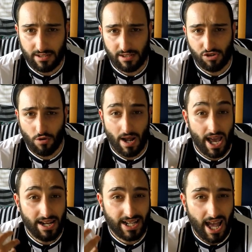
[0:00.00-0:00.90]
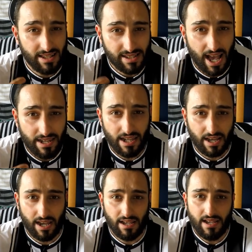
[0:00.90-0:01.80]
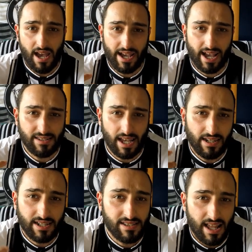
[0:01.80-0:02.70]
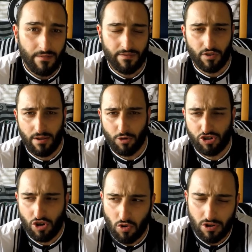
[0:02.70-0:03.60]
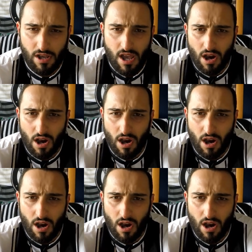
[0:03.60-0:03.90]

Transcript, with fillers: Das ist nochmal ein ganz anderer, ein ganz anderes Level von Emotion.